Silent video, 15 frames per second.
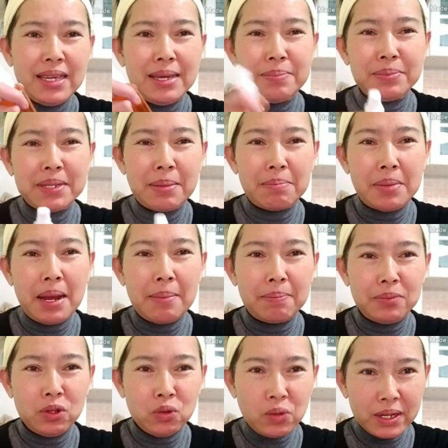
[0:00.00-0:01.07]
ทิพย์สำหรับ
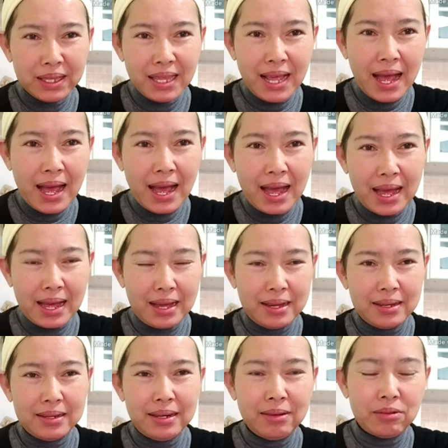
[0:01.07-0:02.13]
นวดหน้า
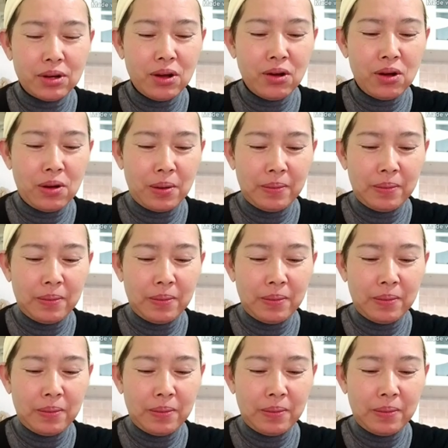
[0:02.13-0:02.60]
แล้วก็